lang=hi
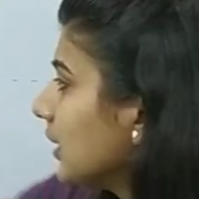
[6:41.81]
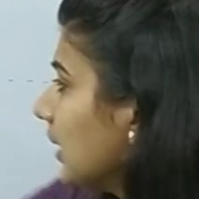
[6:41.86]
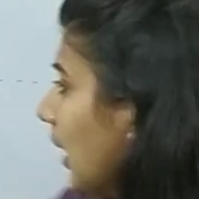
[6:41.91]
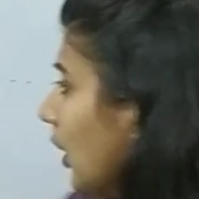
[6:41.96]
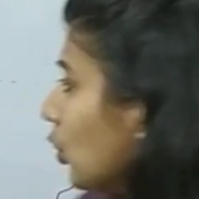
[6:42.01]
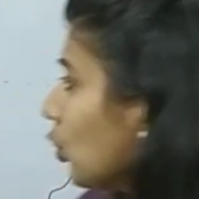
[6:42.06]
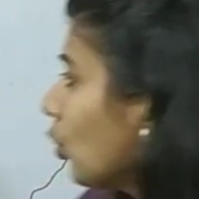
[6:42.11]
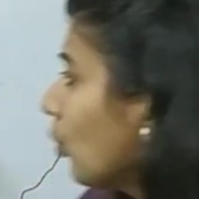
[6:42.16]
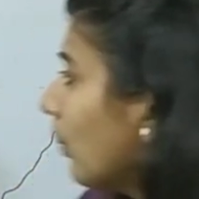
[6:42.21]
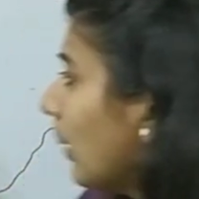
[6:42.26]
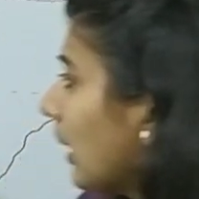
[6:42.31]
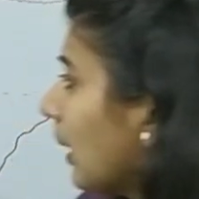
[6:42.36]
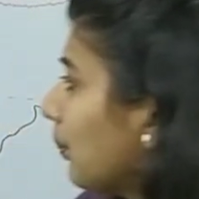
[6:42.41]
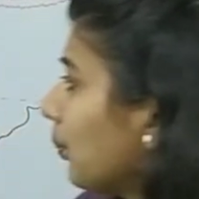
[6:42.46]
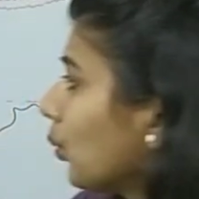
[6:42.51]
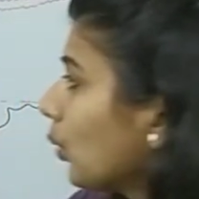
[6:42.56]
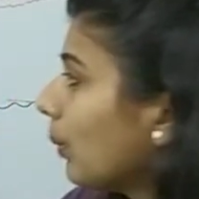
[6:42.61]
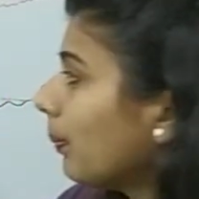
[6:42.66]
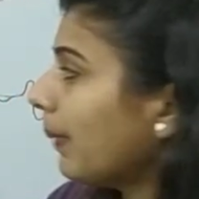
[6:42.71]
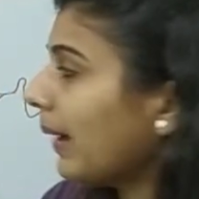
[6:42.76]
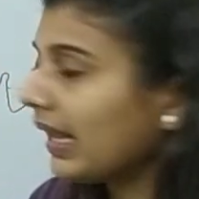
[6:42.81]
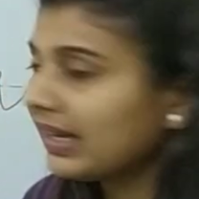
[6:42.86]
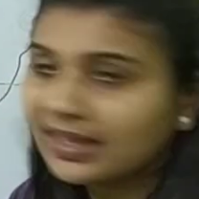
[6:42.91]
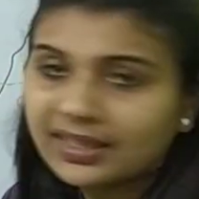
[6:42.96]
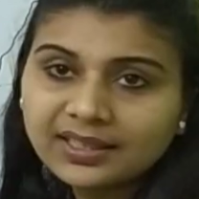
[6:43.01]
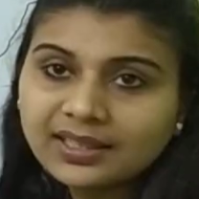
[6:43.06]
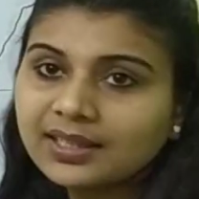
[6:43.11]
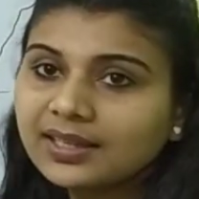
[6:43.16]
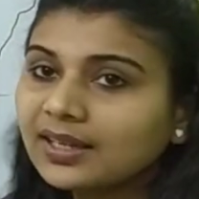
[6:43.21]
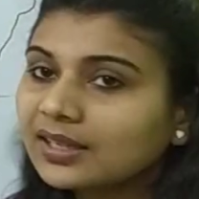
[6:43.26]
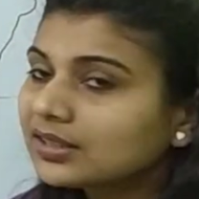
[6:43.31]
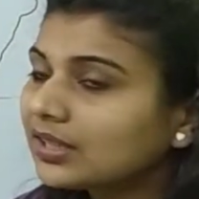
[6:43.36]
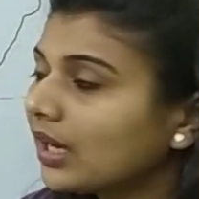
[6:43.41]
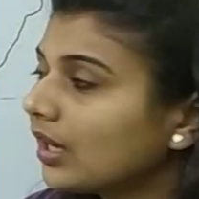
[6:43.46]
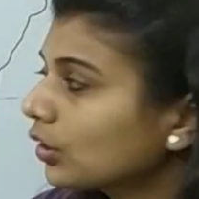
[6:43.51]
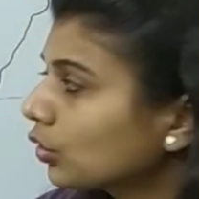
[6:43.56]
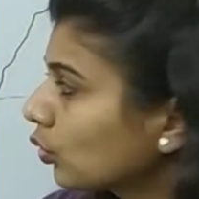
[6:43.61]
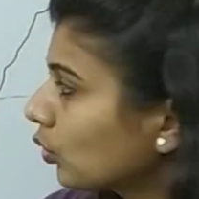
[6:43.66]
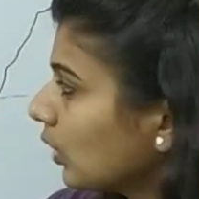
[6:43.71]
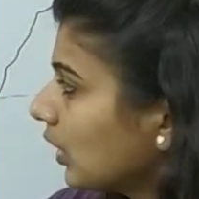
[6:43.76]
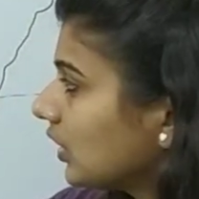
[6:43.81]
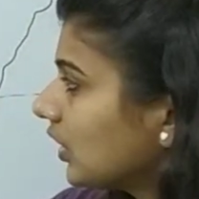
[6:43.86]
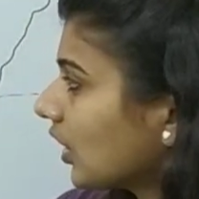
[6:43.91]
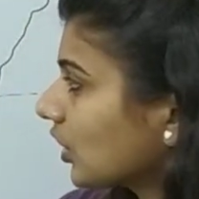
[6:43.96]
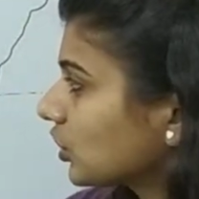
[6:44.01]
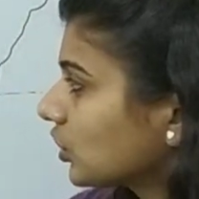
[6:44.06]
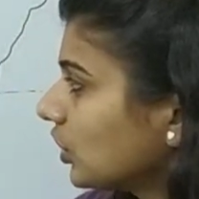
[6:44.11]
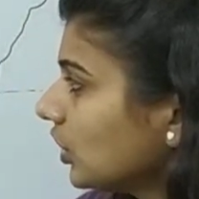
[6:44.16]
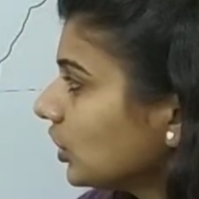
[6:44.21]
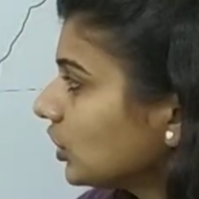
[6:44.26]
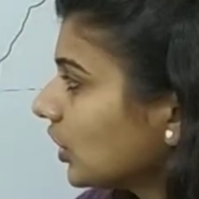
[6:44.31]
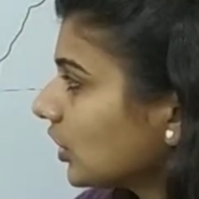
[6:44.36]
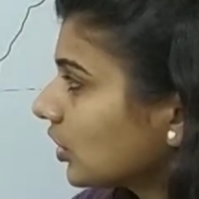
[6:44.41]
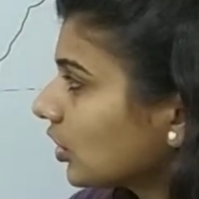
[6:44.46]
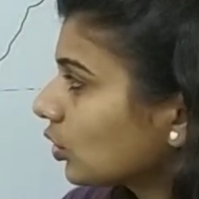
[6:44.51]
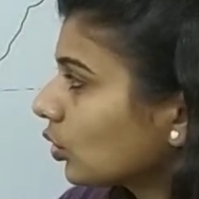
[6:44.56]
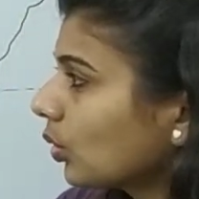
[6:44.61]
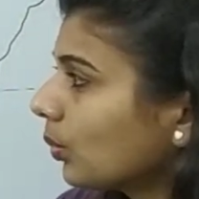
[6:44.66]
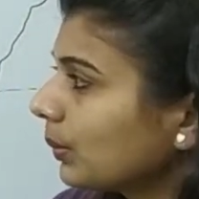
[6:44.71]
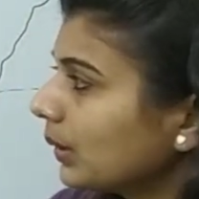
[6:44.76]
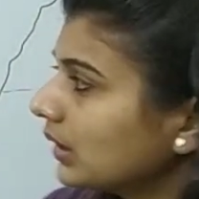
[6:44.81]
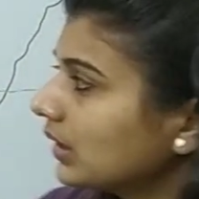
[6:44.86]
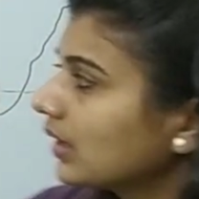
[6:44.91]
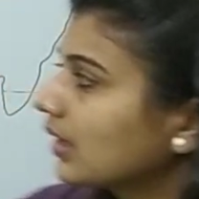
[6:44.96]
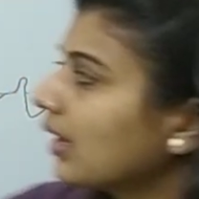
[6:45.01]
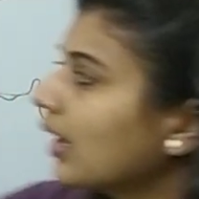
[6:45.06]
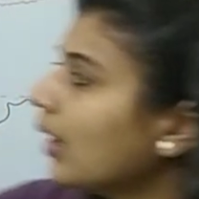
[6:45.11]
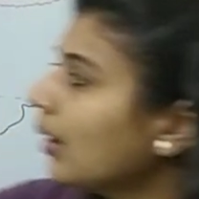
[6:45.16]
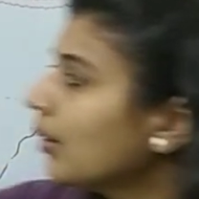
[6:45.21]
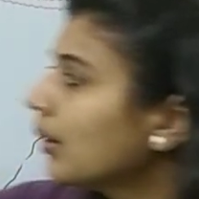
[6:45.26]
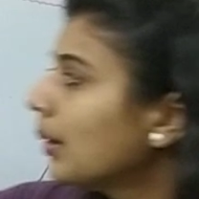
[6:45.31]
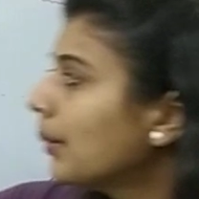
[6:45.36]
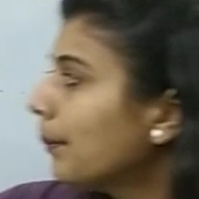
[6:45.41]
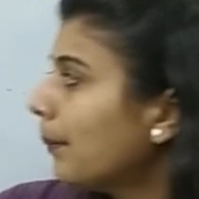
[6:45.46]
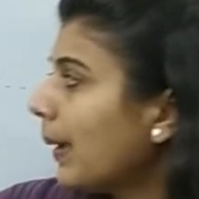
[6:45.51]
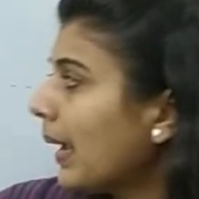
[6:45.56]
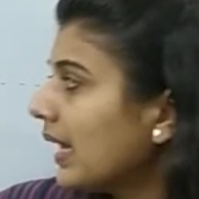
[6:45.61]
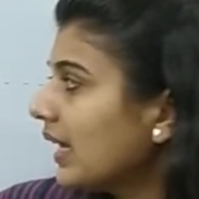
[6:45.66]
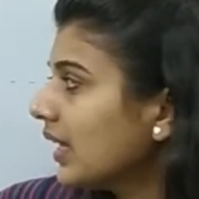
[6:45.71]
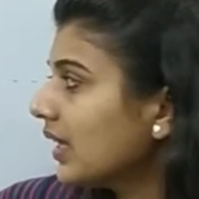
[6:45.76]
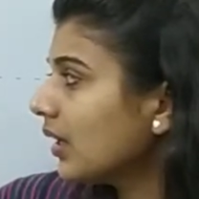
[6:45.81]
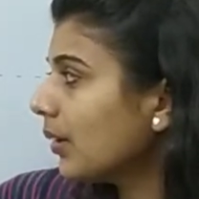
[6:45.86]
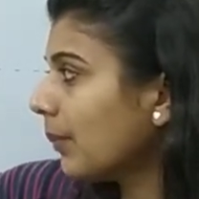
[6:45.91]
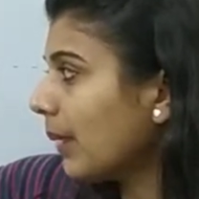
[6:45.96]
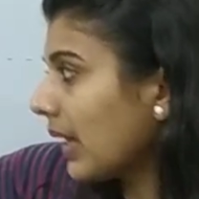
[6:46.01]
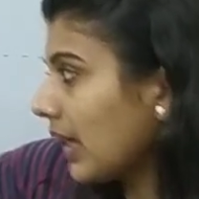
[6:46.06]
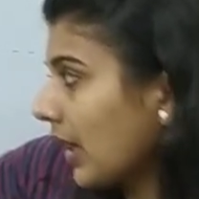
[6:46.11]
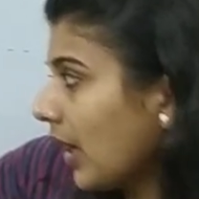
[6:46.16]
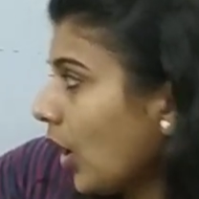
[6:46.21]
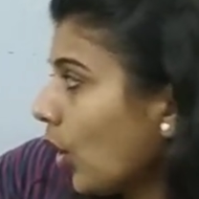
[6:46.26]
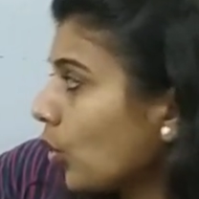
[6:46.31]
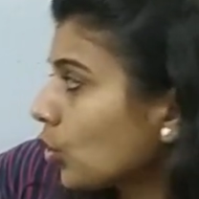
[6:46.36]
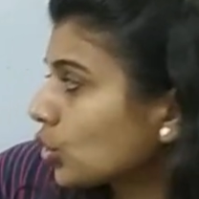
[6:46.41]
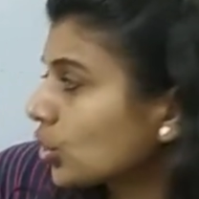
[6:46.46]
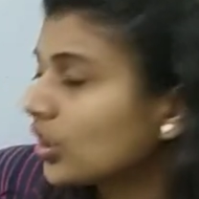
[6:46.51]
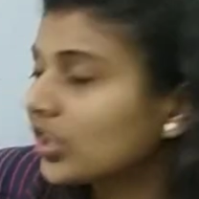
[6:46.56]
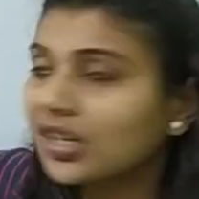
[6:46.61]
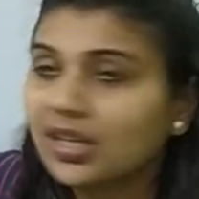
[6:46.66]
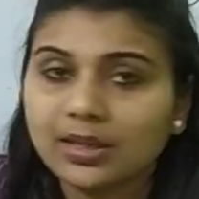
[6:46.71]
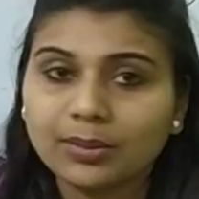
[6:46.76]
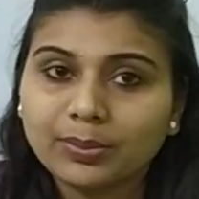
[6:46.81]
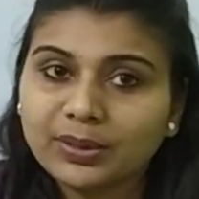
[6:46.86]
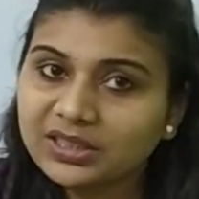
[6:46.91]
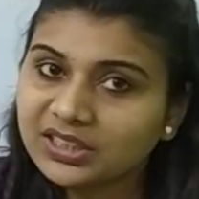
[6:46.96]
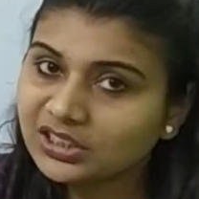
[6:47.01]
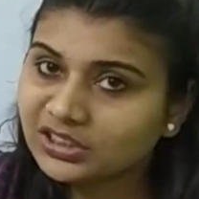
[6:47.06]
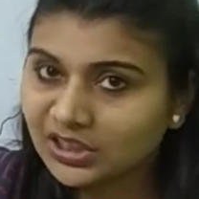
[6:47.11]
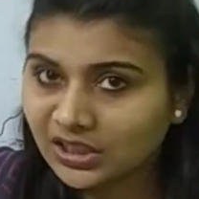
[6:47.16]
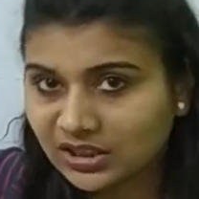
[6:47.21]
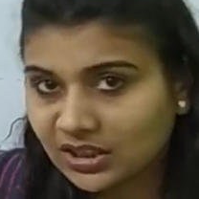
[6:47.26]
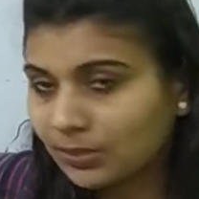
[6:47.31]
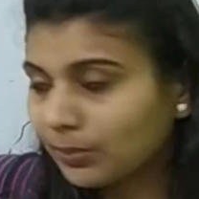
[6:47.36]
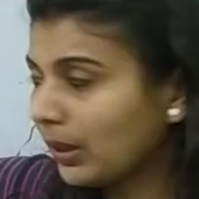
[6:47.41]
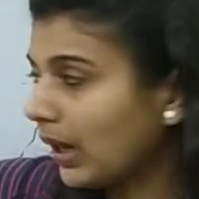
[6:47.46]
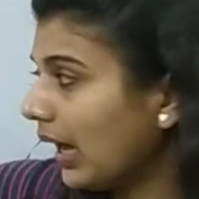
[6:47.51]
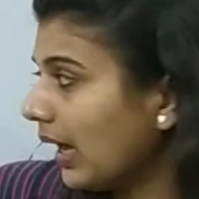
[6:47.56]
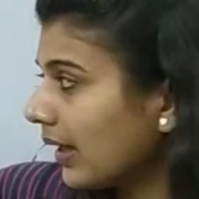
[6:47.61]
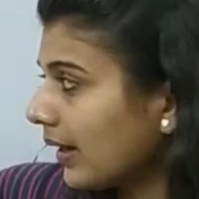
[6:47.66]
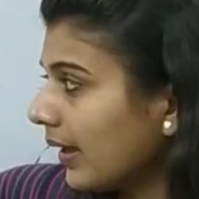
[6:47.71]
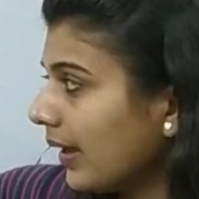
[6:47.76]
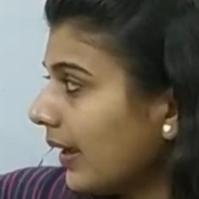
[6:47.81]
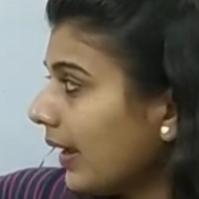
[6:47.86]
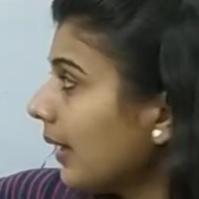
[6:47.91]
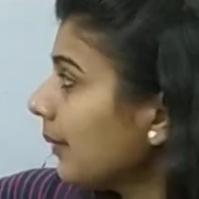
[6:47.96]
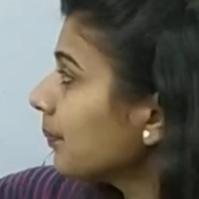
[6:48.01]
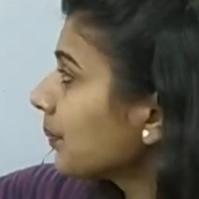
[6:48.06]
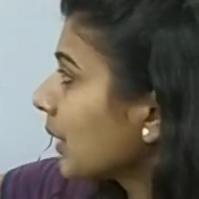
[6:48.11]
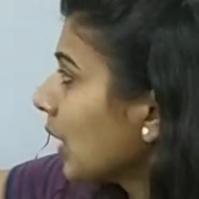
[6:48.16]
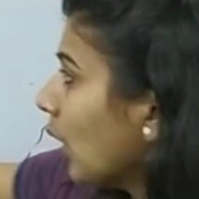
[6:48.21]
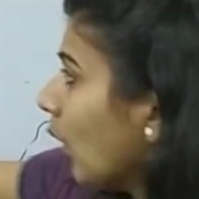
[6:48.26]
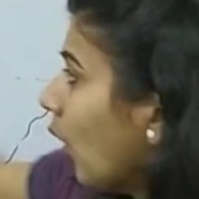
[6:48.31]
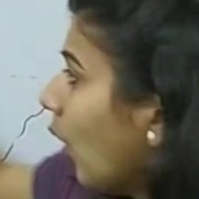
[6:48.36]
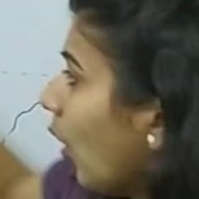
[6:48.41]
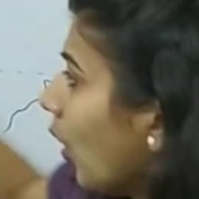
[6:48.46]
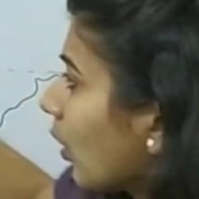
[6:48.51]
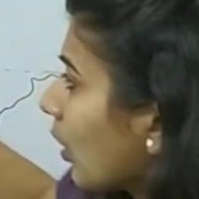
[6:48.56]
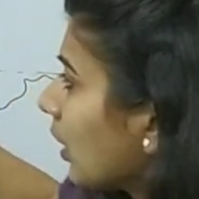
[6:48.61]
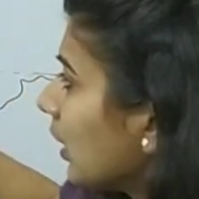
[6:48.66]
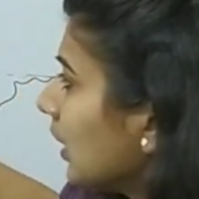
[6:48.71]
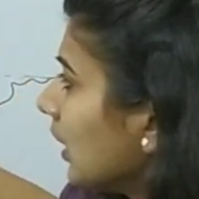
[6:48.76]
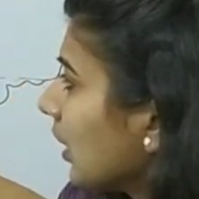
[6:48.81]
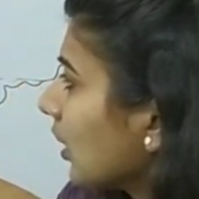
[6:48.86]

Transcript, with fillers: यह तो हमारा पूरा पहले ही क्लियर था क्योंकि दक्षिणी क्षेत्र तो हमने देखा पहले ही हमारा उष्ण कटिबंधीय क्षेत्र में आ रहा है और